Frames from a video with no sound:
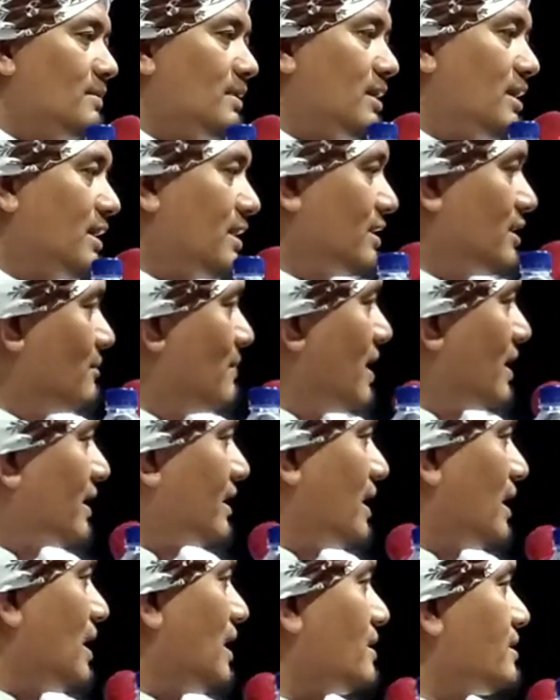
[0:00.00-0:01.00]
makanya
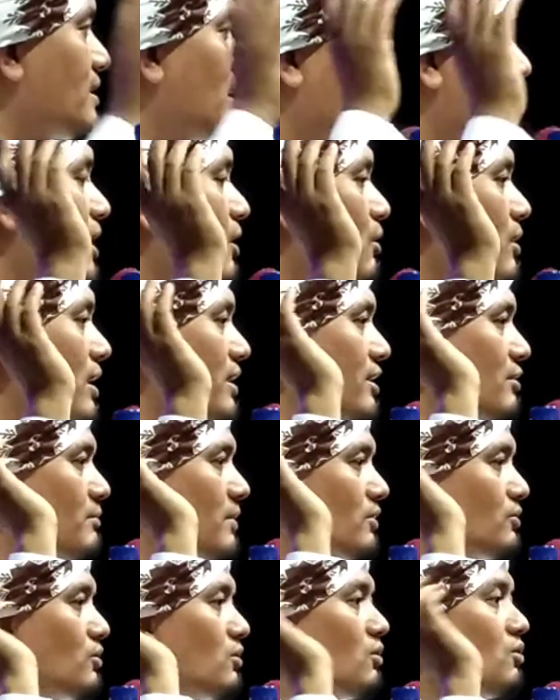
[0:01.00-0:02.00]
ketimangkan acara wali
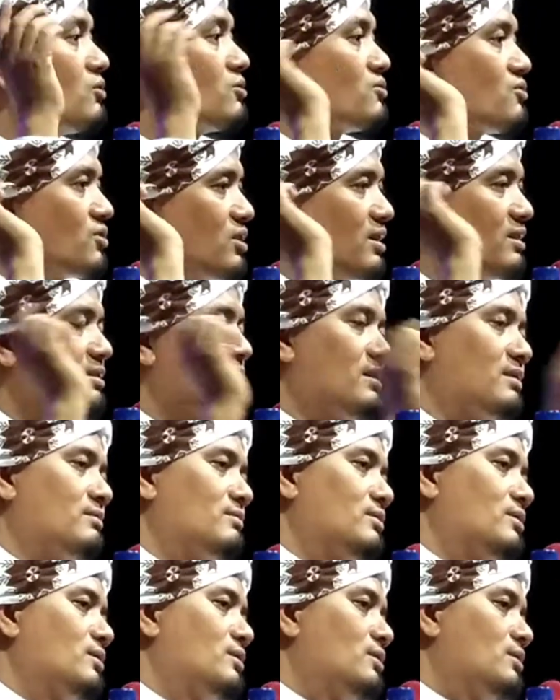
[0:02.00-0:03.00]
matul ursih
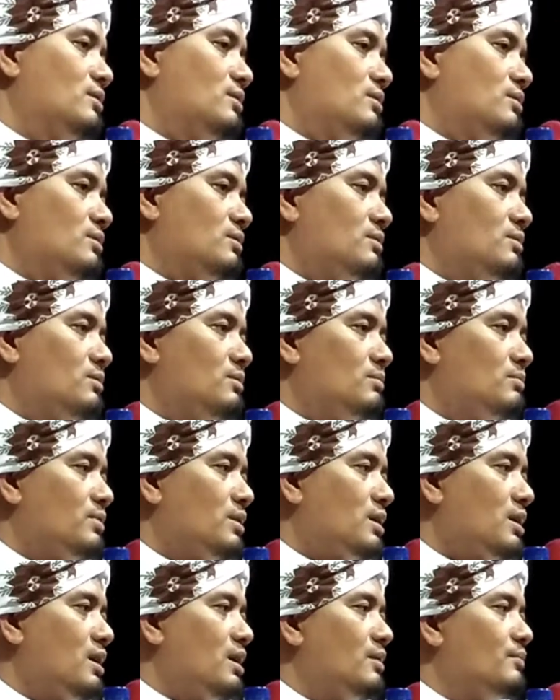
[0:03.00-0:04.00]

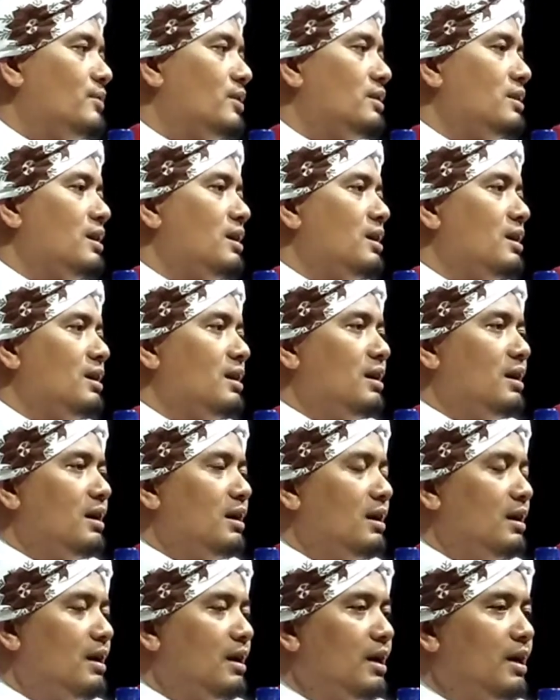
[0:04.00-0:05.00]
pakabina
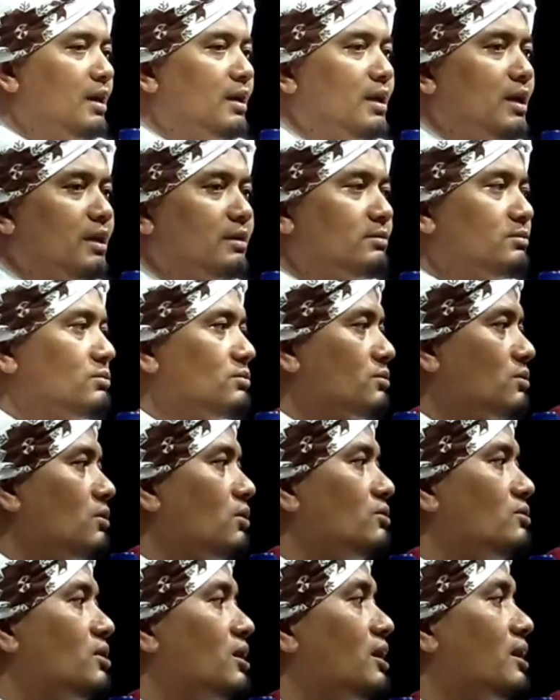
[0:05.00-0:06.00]
an an
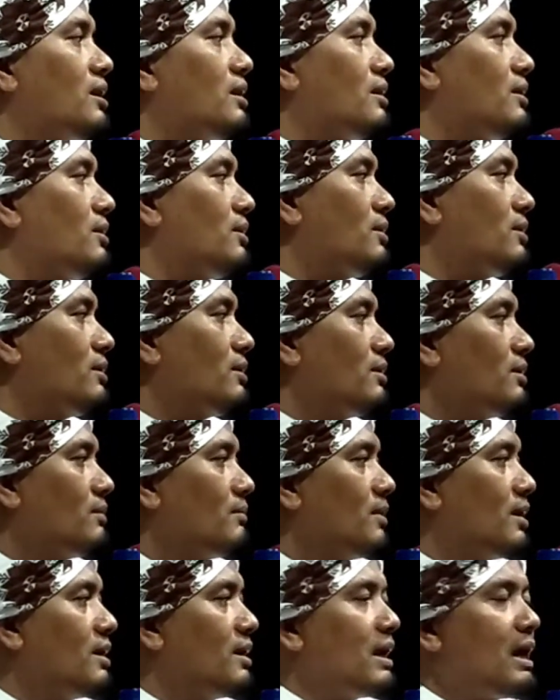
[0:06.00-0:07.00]
kodir
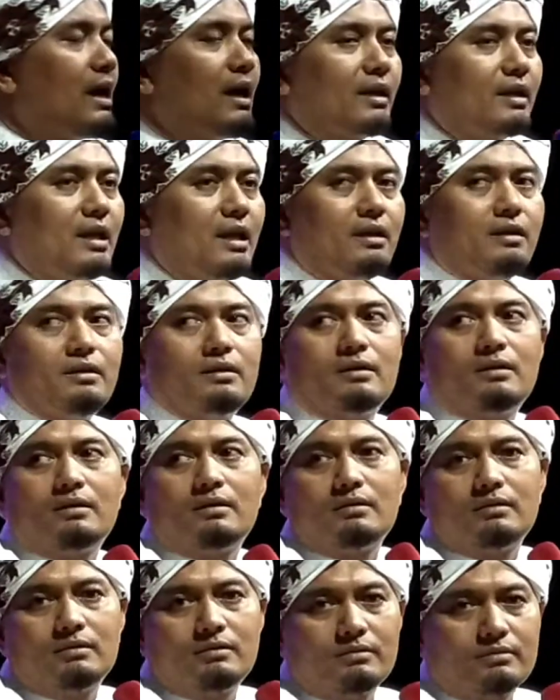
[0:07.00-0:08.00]
ban lagen
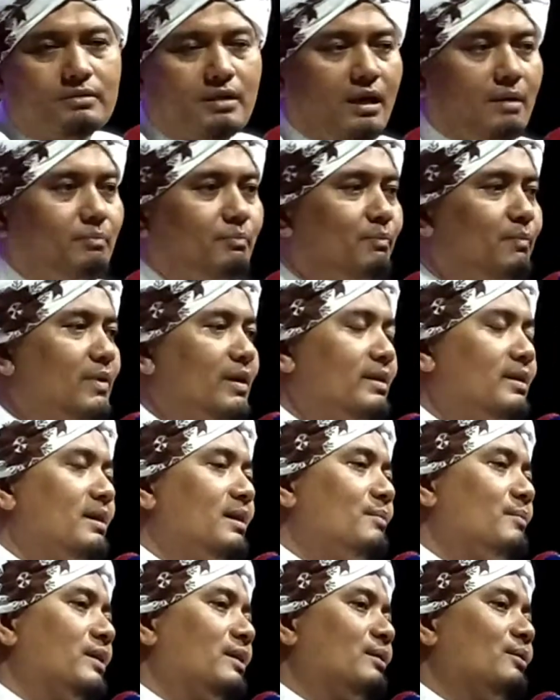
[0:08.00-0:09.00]
siapa
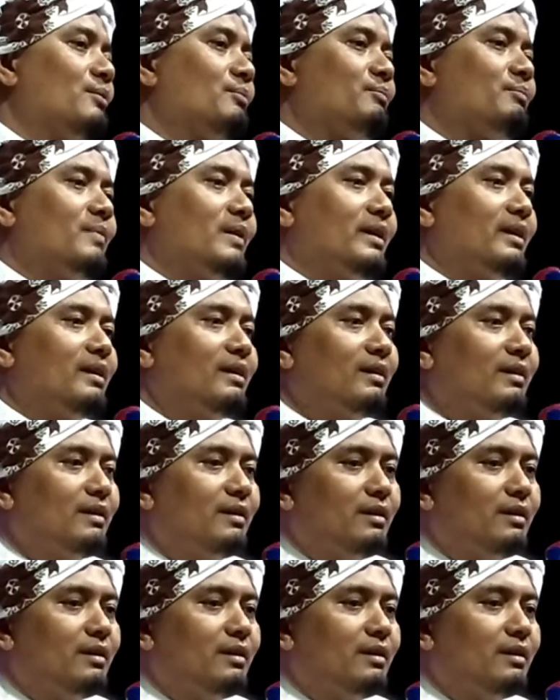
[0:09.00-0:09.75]
nyamin kalau pahin